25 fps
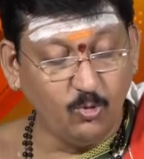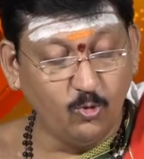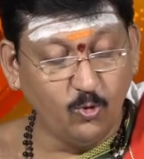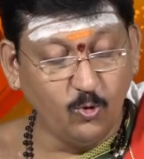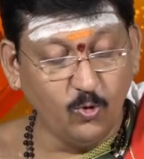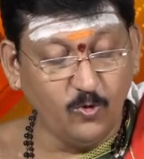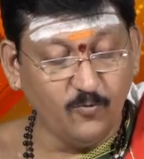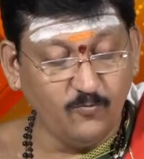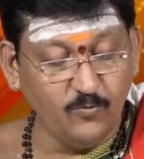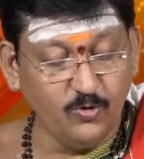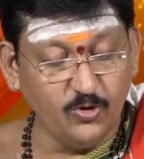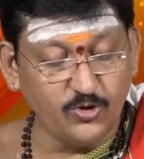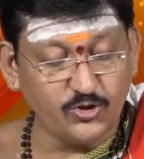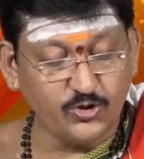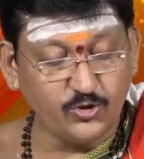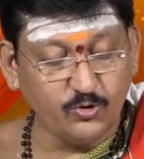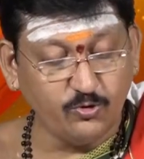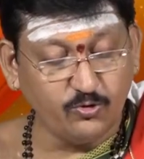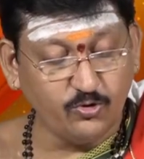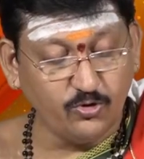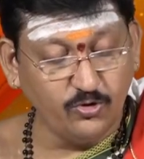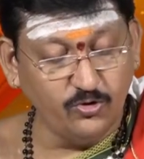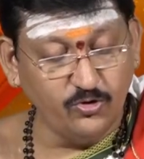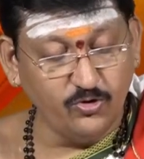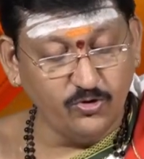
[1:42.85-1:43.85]
గురువు
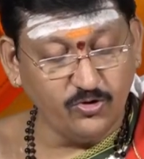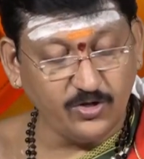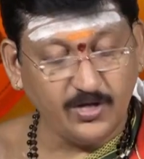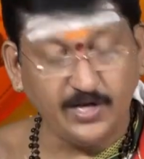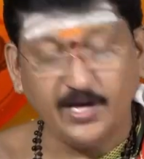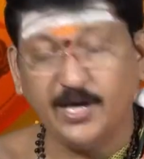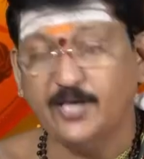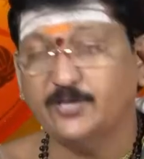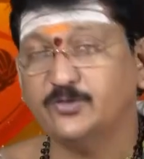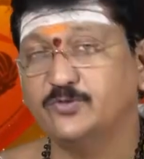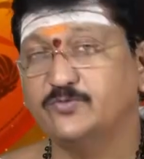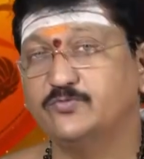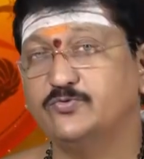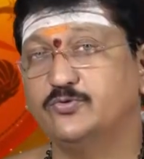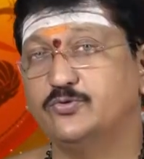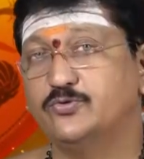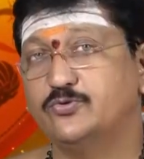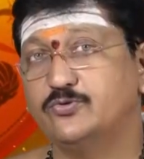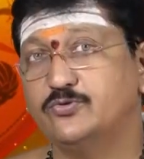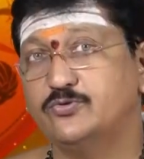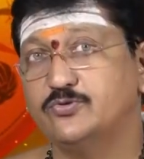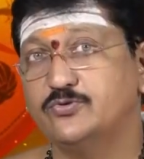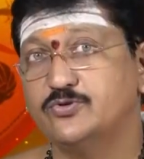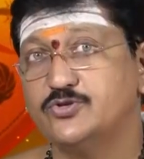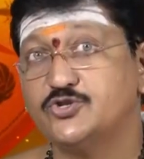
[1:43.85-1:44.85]
శుక్రుడు కేతువు
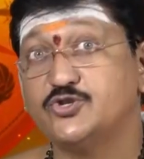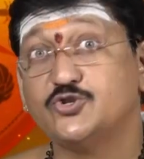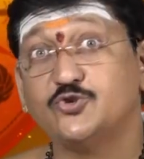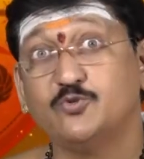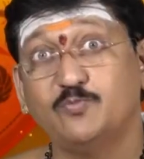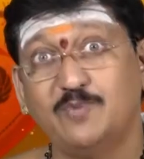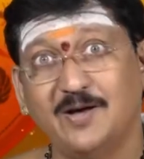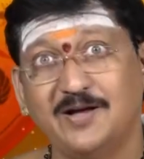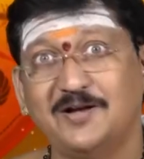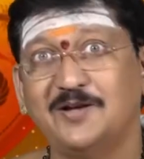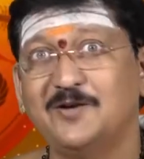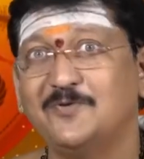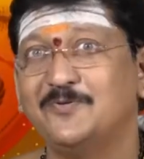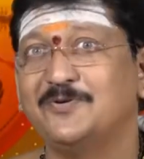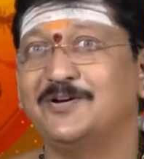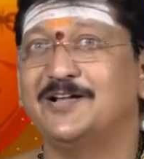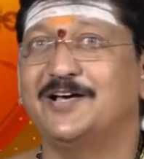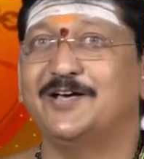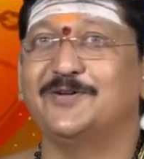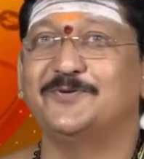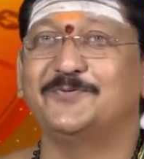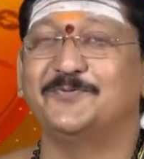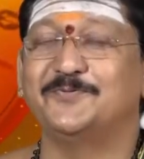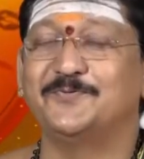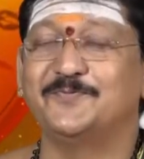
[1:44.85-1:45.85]
శుభంగా
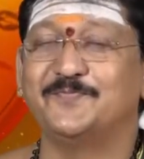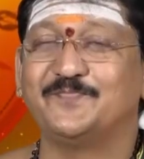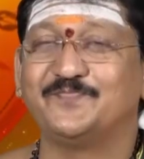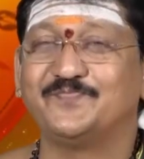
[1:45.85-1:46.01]
ఉన్నారు